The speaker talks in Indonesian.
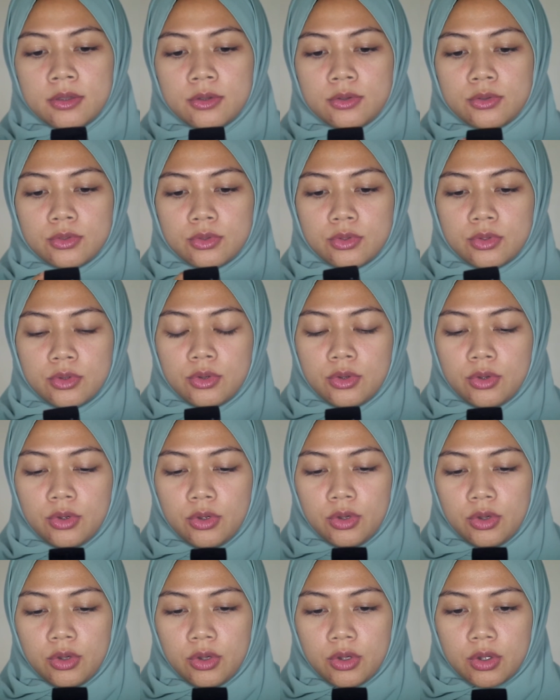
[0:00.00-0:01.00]

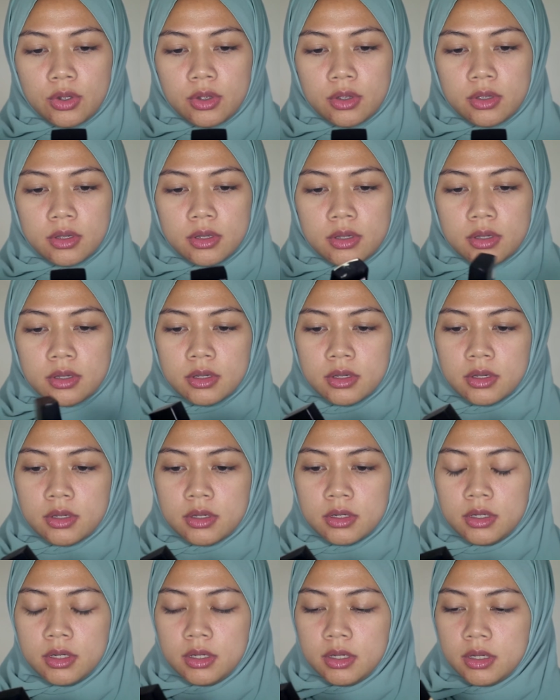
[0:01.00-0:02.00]
untuk
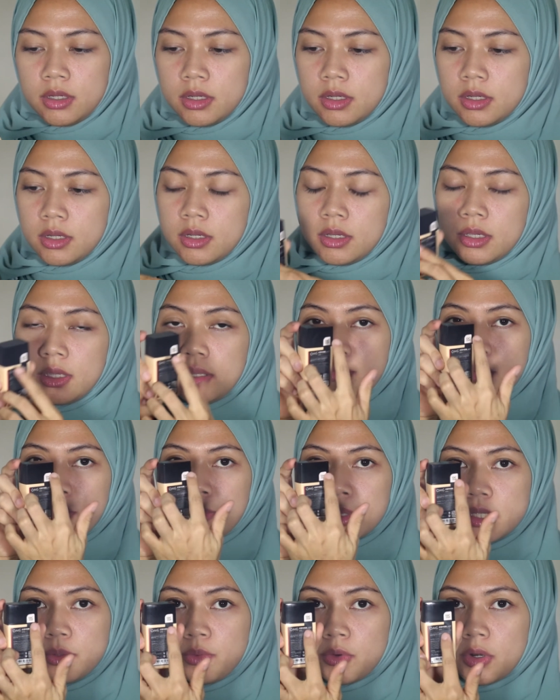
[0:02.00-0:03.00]
uh,
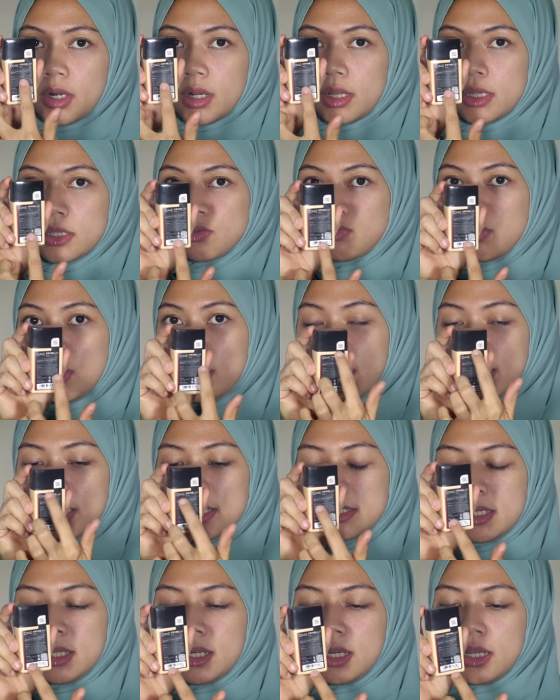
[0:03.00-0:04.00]
informasi produknya semua ada di
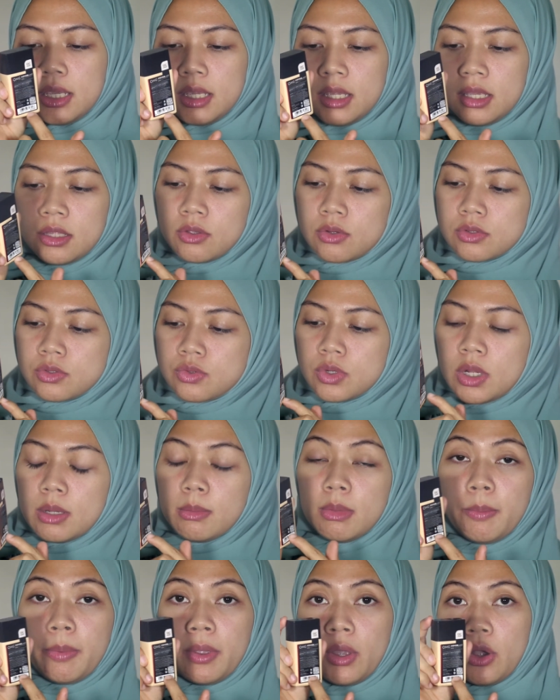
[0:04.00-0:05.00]
sini. Terus udah
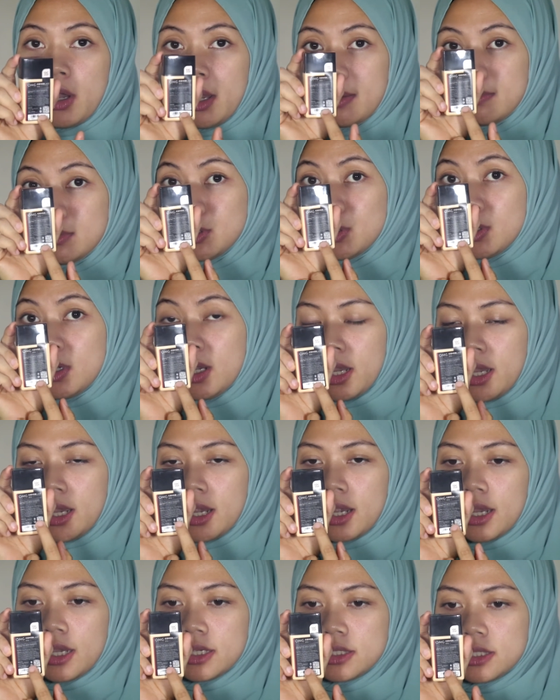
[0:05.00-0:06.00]
BPOM juga ya
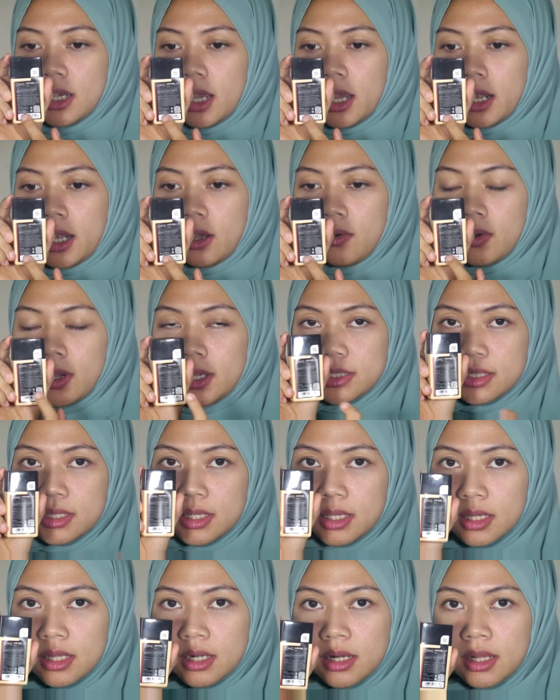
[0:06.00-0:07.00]
guys, jangan
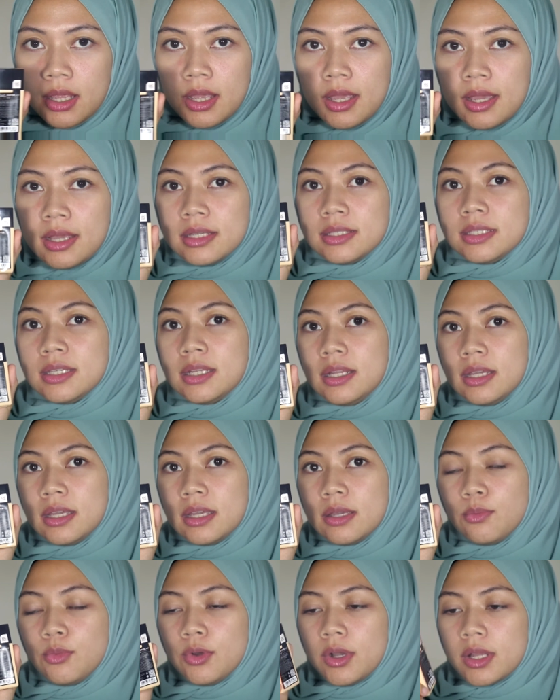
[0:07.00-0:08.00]
khawatir.
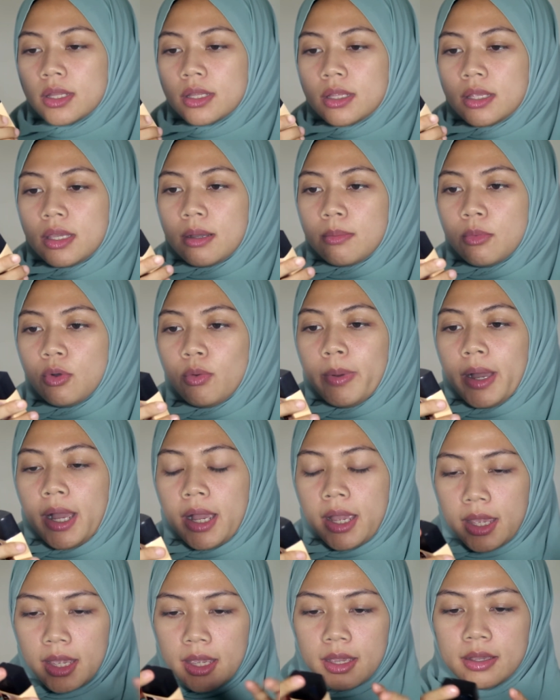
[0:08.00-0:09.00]
Jadi buat yang mau
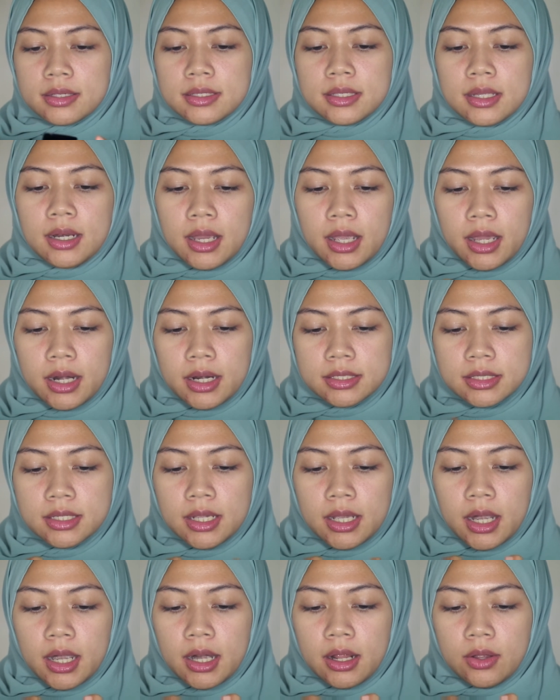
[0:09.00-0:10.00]
pakai silahkan
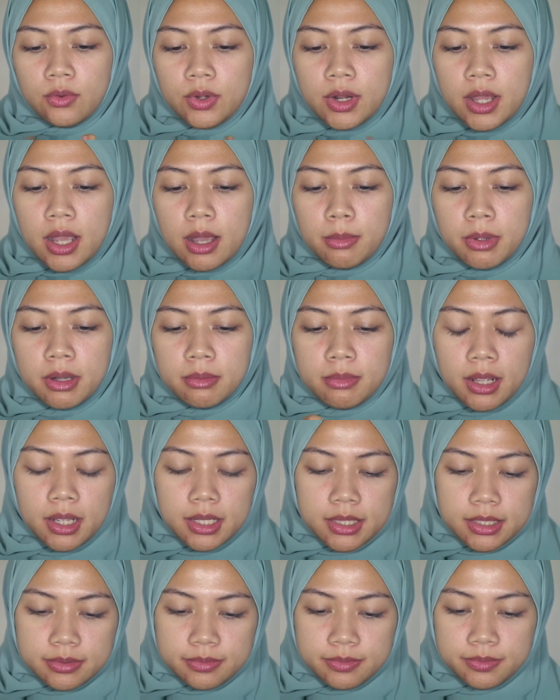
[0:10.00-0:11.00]
aja karena udah aman banget.